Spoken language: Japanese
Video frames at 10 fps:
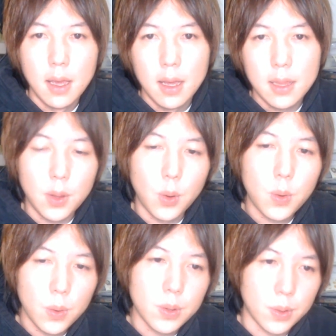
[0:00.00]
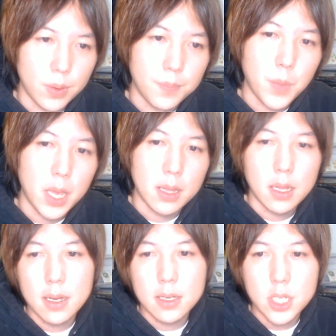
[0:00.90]
で、ロコンドの、えー、田
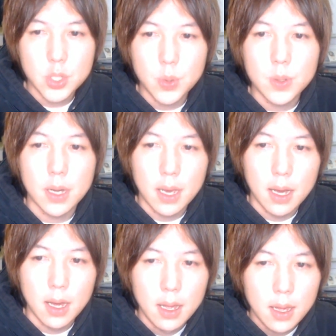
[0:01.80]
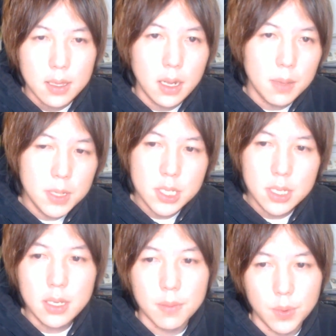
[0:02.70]
中社長からテレビ
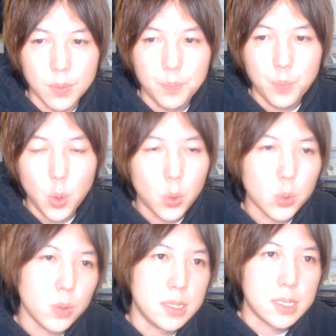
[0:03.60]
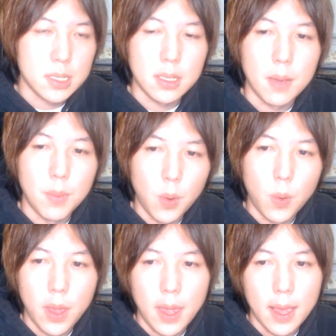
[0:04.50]
CM のことについて
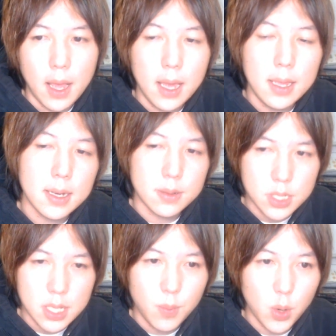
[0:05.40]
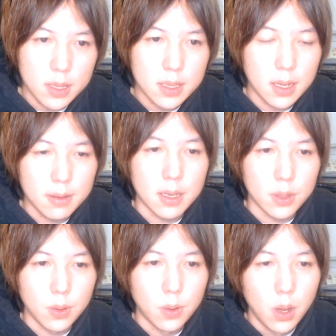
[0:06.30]
も、えー、快諾してもらったんだけ
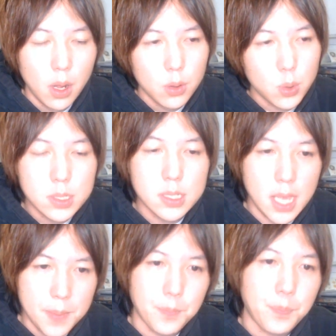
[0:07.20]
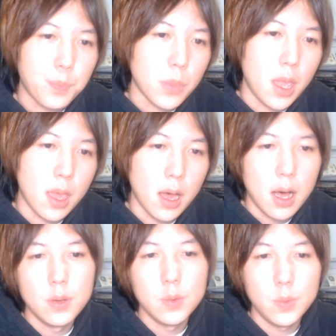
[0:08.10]
ど、突然、え
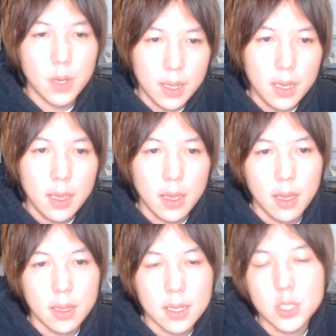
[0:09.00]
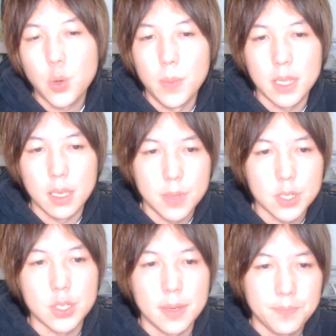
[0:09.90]
暗雲がね、え立ち込めてきました。